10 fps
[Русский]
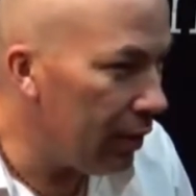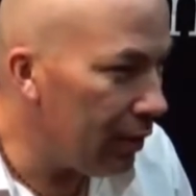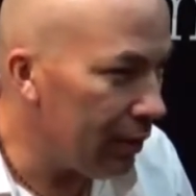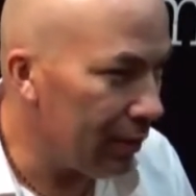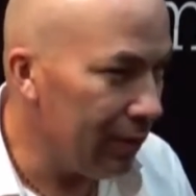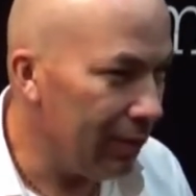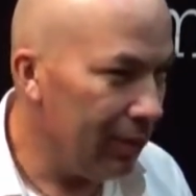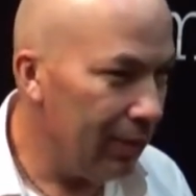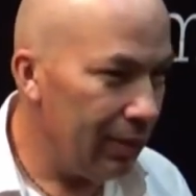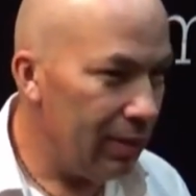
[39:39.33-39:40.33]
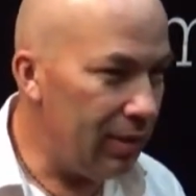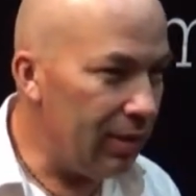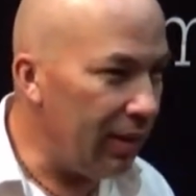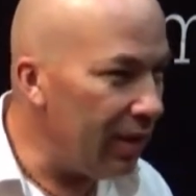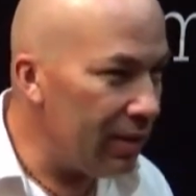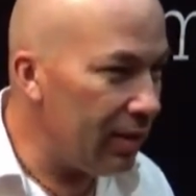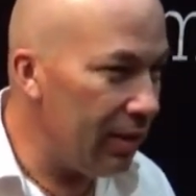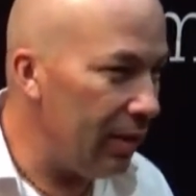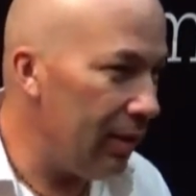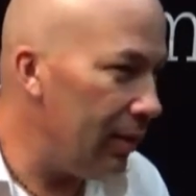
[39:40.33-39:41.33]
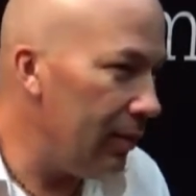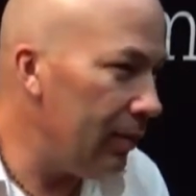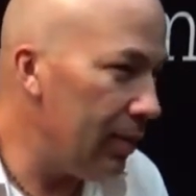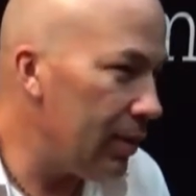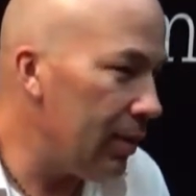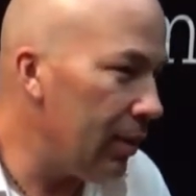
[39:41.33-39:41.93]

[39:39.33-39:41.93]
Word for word: модные штуки. Секретики, не знаю.